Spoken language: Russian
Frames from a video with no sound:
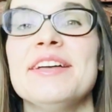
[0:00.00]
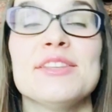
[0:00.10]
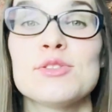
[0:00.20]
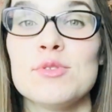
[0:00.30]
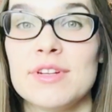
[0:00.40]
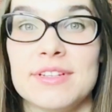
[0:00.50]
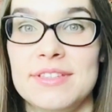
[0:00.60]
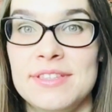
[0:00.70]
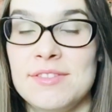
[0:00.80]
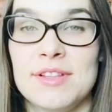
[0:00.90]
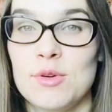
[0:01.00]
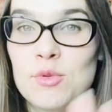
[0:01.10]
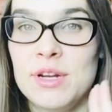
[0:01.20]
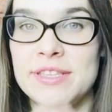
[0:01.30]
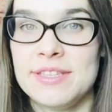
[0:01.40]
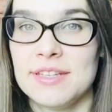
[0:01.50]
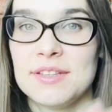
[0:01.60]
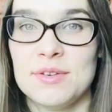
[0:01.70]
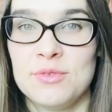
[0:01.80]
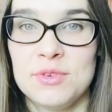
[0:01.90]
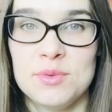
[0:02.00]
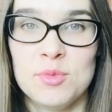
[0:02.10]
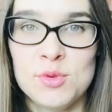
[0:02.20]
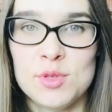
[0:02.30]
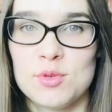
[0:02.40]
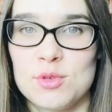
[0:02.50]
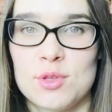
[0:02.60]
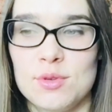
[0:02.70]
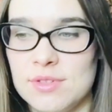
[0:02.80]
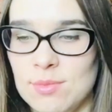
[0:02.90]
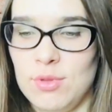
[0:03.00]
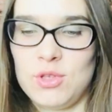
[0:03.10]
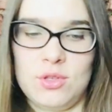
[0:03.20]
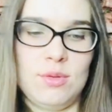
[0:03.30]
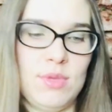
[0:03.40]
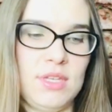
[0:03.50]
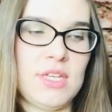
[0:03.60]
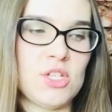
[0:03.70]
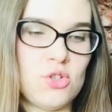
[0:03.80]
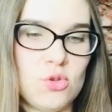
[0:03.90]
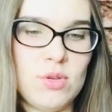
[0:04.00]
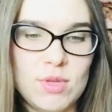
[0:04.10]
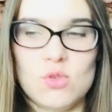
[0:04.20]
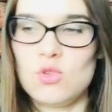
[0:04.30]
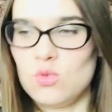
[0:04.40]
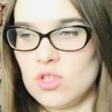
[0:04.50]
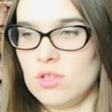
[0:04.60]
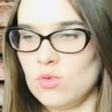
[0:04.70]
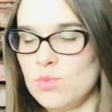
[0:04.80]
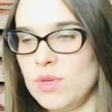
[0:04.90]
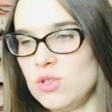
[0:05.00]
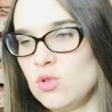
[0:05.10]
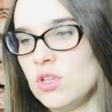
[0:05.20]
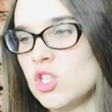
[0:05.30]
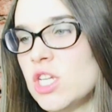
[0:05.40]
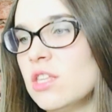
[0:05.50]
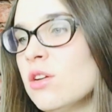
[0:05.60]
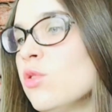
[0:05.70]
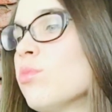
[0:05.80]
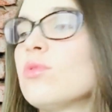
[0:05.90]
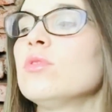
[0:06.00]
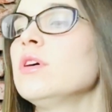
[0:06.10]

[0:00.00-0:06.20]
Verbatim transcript: Настолько действительно улетел в музыку, что забыл, что я же жюри, мне нужно успеть еще нажать на кнопку.